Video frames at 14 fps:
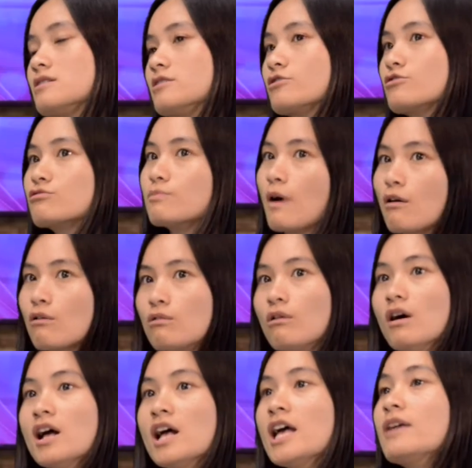质，就包括
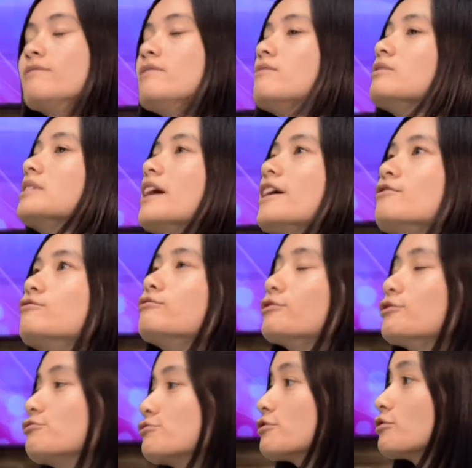因为我带有
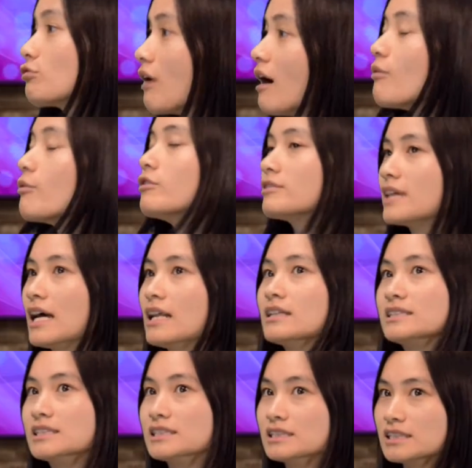留学团，我有带了
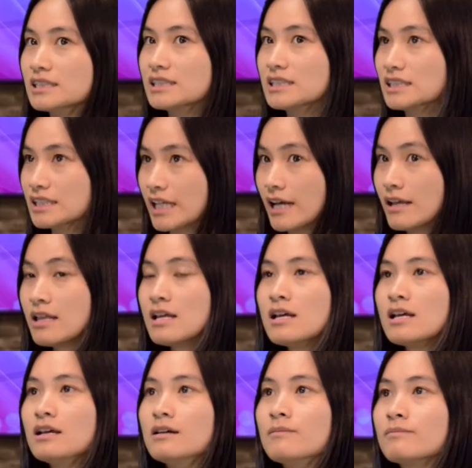几几年，
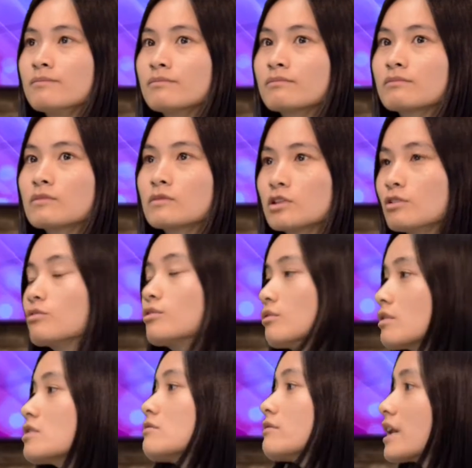嗯，有有
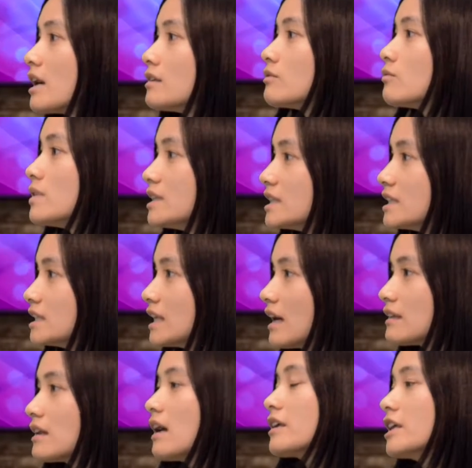各种各样的问题啦，
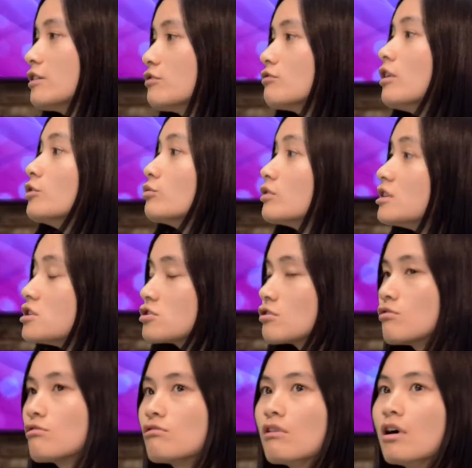当然也有很多的收
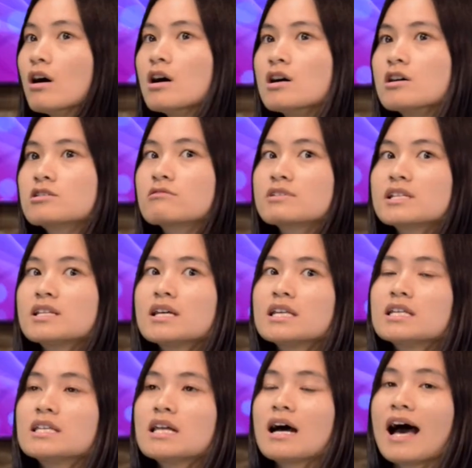获。首先呢，
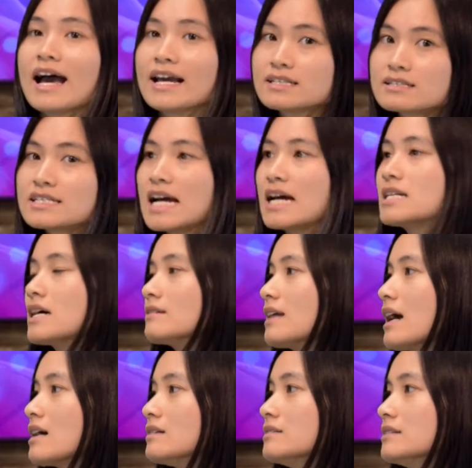一呢，孩子家长
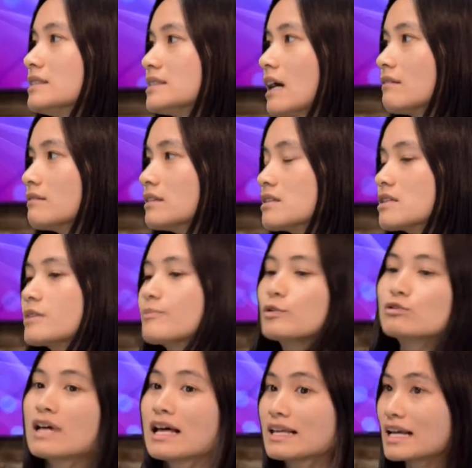他可能想的是，比如
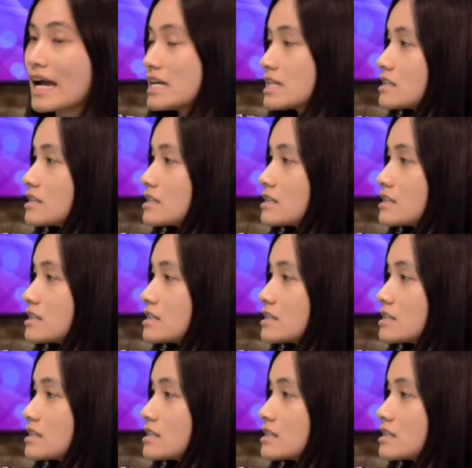说他一开